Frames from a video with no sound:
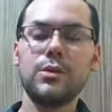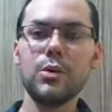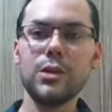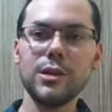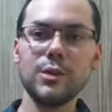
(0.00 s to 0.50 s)

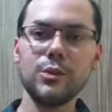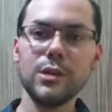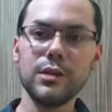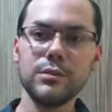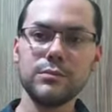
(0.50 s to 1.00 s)
Dona
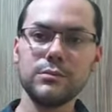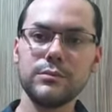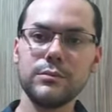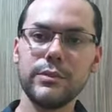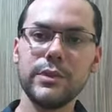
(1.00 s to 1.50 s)
Lola,
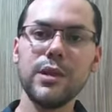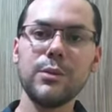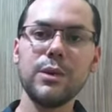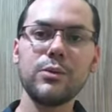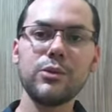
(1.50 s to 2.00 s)
que é
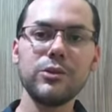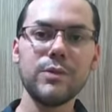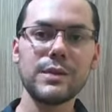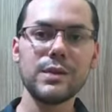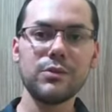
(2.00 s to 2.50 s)
uma
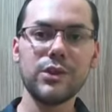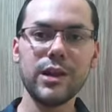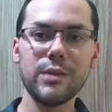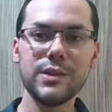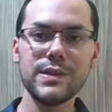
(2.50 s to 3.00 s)
continuação de
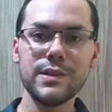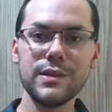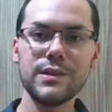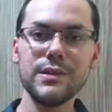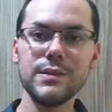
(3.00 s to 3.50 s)
Éramos
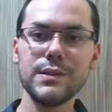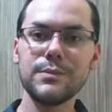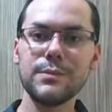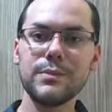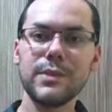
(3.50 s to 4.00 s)
Seis.
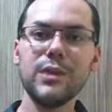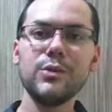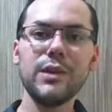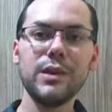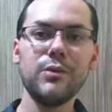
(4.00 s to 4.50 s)

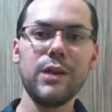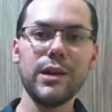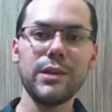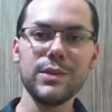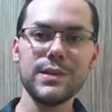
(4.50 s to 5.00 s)
Eu tenho
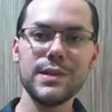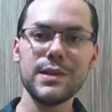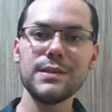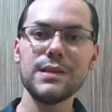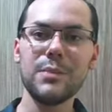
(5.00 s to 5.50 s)
Éramos
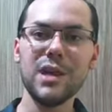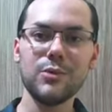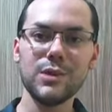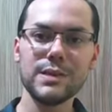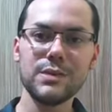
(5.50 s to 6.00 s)
Seis na minha
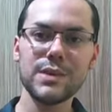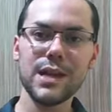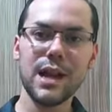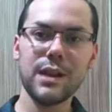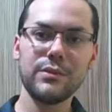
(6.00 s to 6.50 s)
coleção
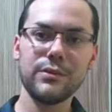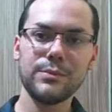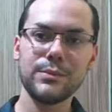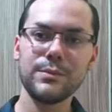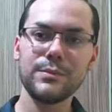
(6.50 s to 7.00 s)

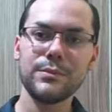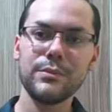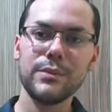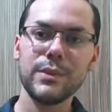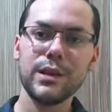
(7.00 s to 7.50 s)
Saraiva.
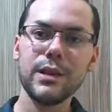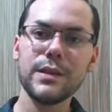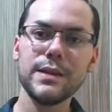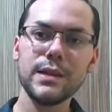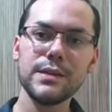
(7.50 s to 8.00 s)

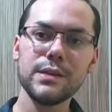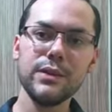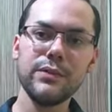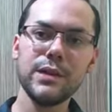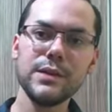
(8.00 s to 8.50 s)
Essa edição,
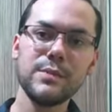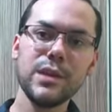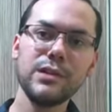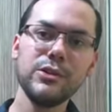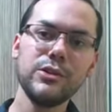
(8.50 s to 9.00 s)

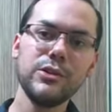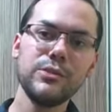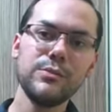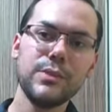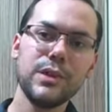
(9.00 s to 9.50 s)

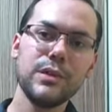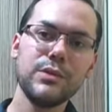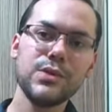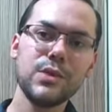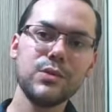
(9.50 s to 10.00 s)
infelizmente,
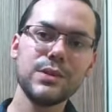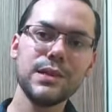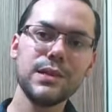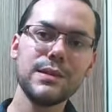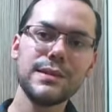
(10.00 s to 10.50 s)
eu só
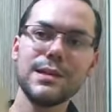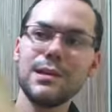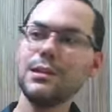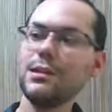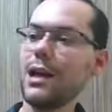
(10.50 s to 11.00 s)
consegui
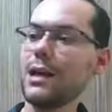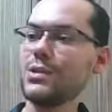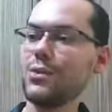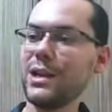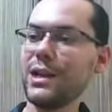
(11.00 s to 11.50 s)
sem a
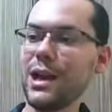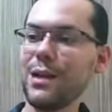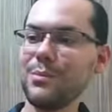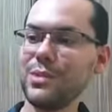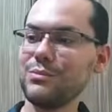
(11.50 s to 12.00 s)

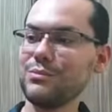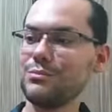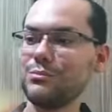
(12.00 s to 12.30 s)
sobrecapa.